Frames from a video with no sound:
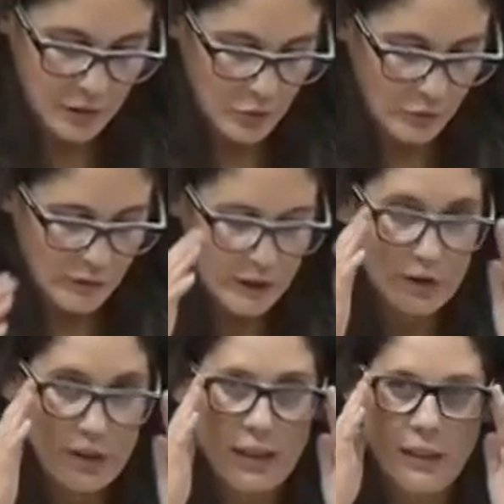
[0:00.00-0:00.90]
los bancos
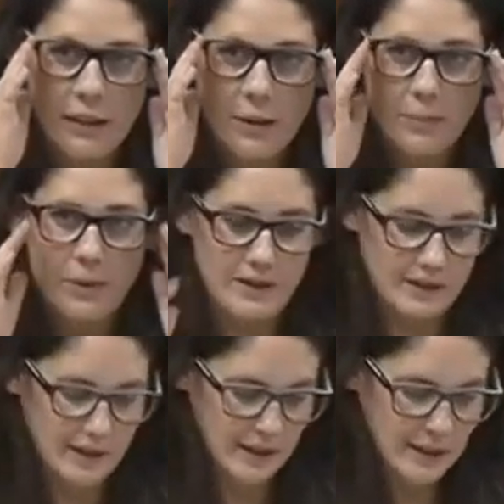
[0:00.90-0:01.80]
y las grandes
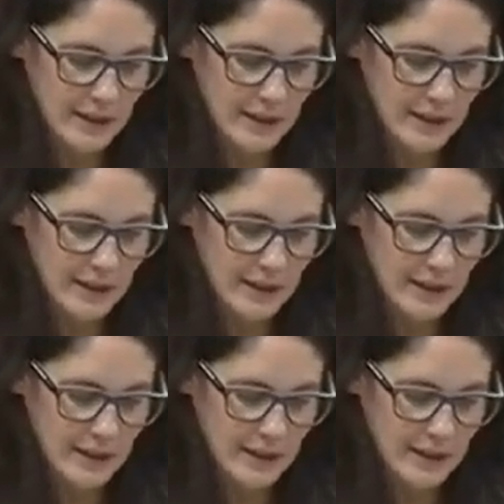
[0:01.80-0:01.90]
empresas,